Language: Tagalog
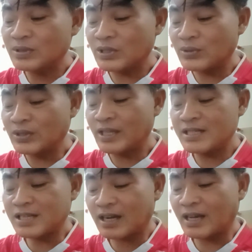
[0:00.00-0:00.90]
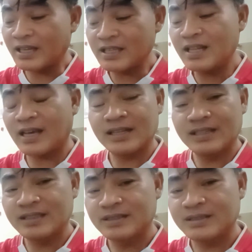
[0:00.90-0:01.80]
unti isang kainan,
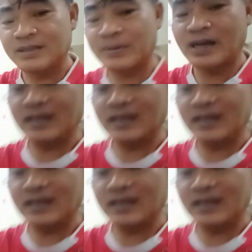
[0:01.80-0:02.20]
di ba?